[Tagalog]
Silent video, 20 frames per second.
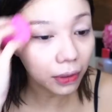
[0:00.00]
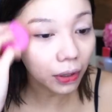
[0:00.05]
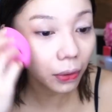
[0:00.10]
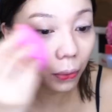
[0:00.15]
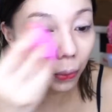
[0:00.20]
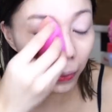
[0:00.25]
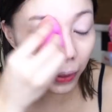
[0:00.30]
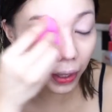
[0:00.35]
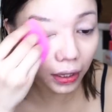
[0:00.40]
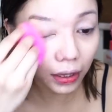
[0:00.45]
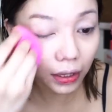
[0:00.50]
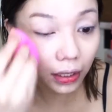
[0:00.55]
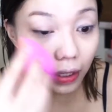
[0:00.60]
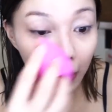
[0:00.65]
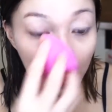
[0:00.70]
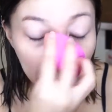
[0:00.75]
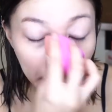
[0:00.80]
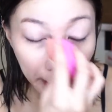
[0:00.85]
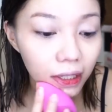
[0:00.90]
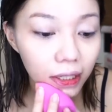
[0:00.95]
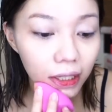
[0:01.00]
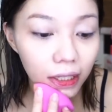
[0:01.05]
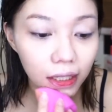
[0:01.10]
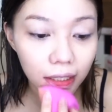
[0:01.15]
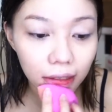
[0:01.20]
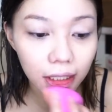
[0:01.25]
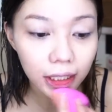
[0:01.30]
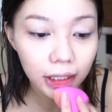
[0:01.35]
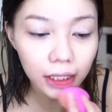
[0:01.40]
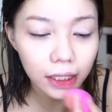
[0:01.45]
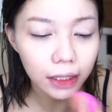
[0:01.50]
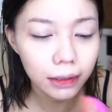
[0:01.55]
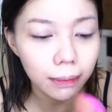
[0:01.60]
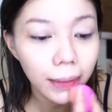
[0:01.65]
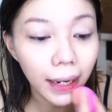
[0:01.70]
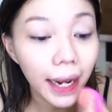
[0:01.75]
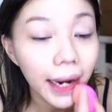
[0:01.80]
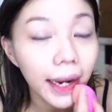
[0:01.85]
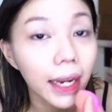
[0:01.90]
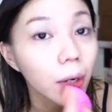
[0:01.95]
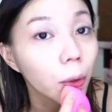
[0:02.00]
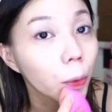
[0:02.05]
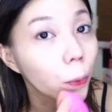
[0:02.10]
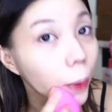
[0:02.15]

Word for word: ng wedding is black and